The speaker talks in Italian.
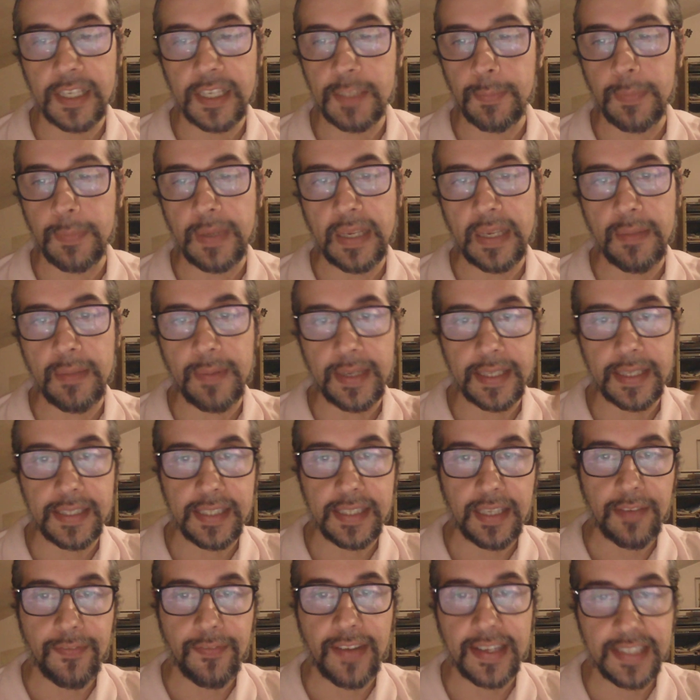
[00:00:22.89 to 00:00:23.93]

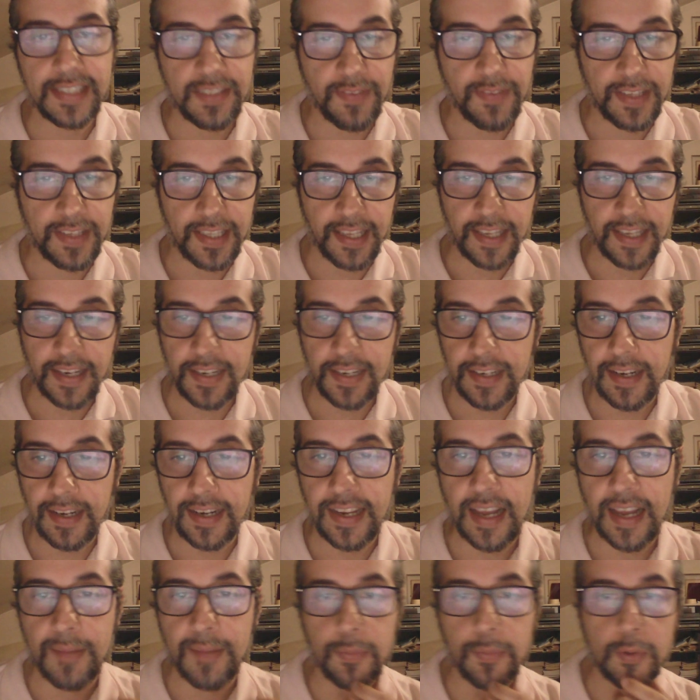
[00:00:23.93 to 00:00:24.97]
esprimersi e farsi vedere nel
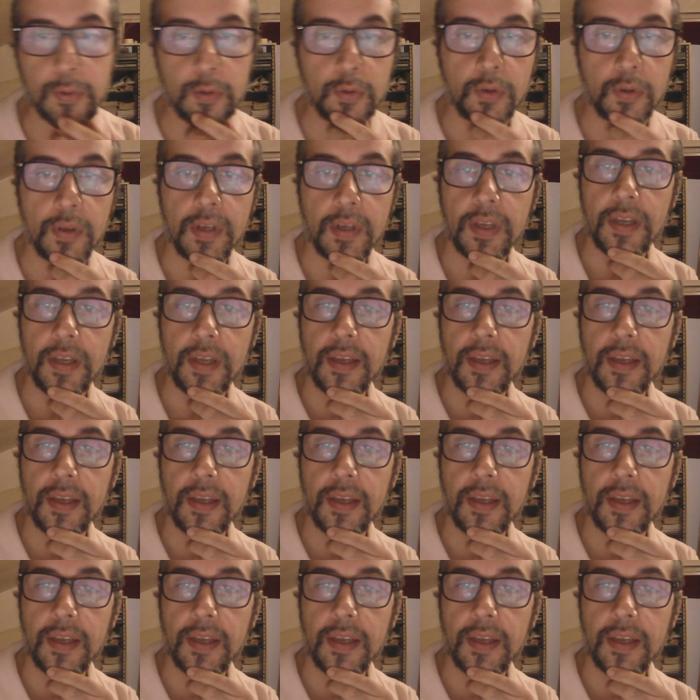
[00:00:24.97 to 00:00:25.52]
campo